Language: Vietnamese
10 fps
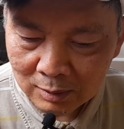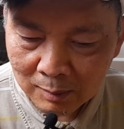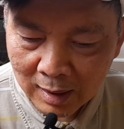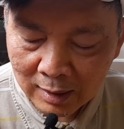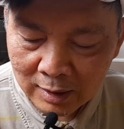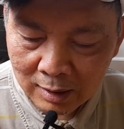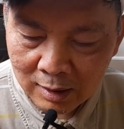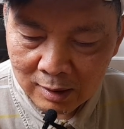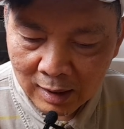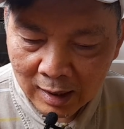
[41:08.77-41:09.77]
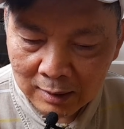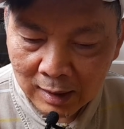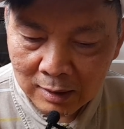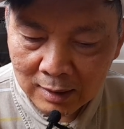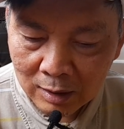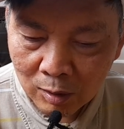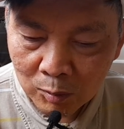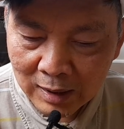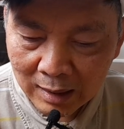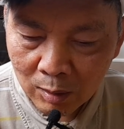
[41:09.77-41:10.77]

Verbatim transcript: thì bạn ấy sẽ chia sẻ tại vì các con muốn đặt